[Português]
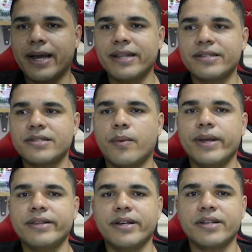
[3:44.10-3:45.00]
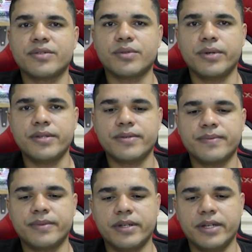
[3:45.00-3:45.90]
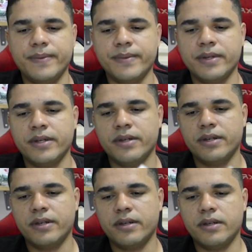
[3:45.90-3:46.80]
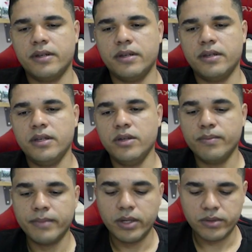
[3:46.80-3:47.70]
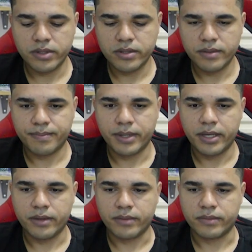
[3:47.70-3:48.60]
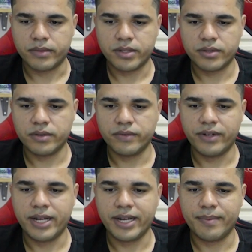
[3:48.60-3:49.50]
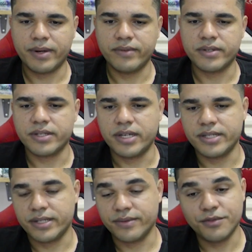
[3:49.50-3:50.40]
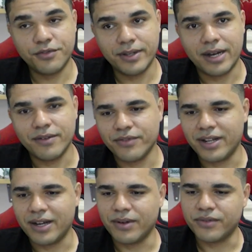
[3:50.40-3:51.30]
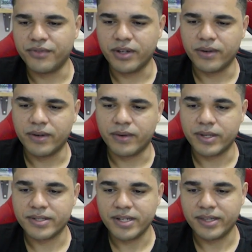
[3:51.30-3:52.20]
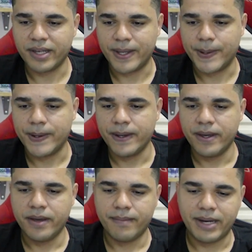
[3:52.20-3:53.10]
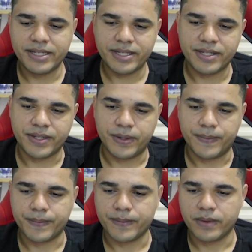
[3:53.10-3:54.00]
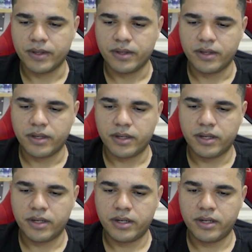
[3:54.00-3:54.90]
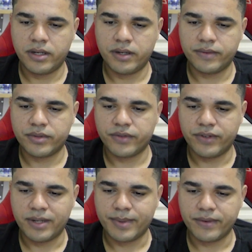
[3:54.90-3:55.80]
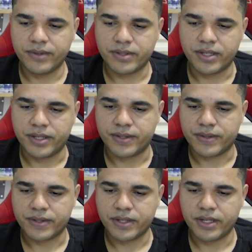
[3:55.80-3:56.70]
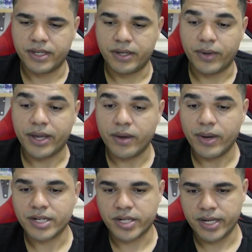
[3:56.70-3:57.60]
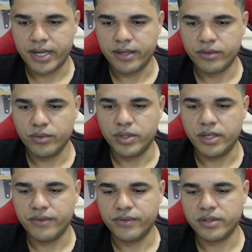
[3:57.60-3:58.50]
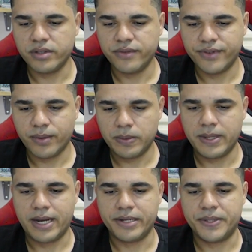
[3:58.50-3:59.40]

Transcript: 50 questões, né? E o meu desempenho, deixa eu falar aqui para vocês. No final, vou falar quanto foi que eu, que eu acertei. Mas assim, ó. Uh, deixa eu falar para vocês. É, o que, que eu achei do nível de dificuldade.